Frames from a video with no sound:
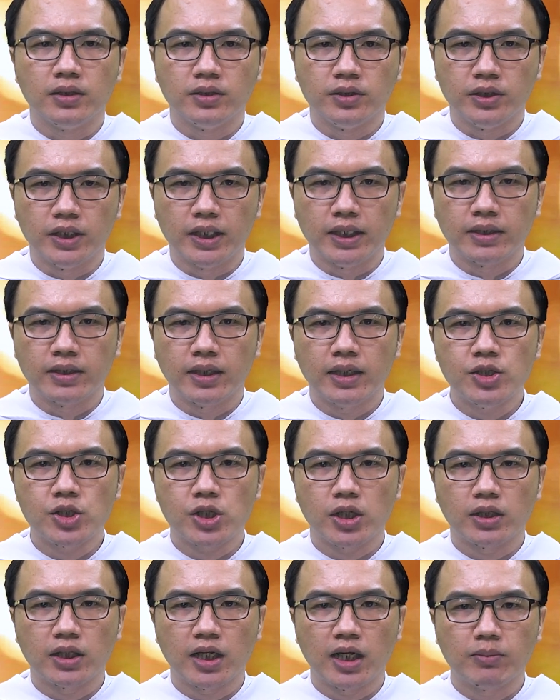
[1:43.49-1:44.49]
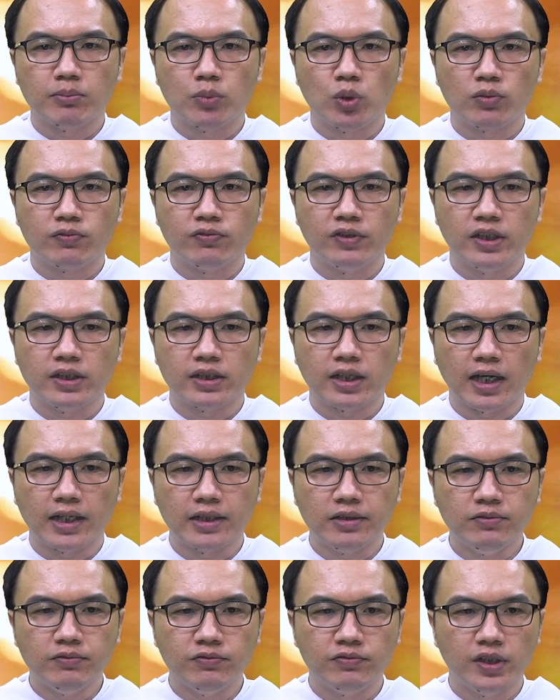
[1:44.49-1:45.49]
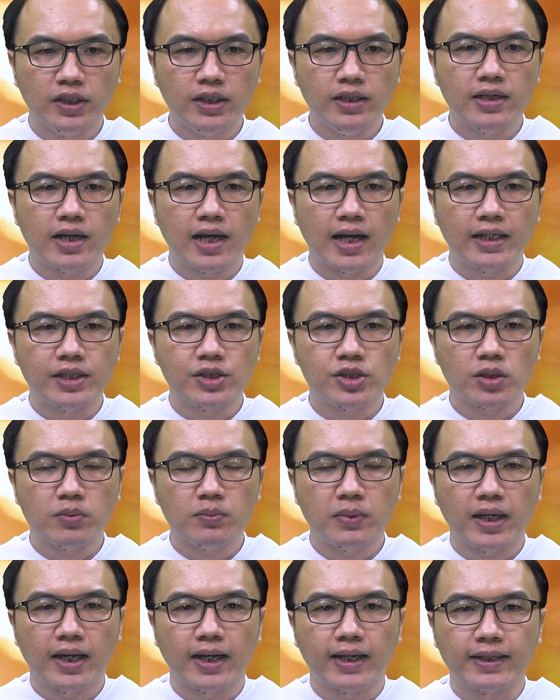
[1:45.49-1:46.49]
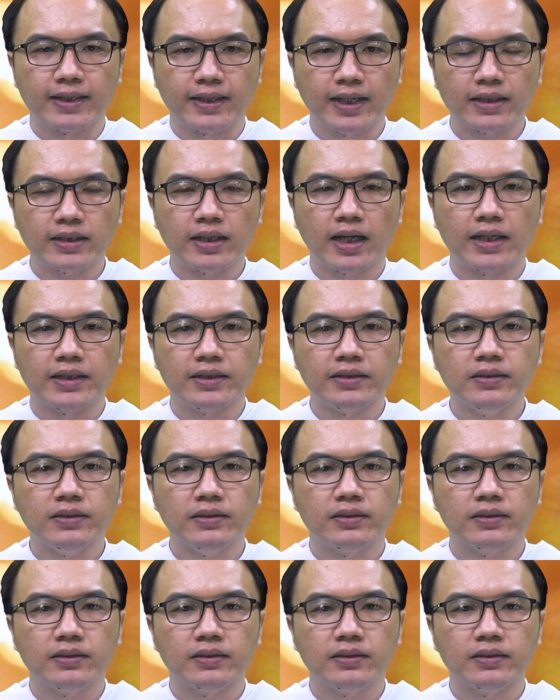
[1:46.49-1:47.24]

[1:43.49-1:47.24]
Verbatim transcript: nhưng đã trở thành một vị thánh vĩ đại trong hàng các thánh.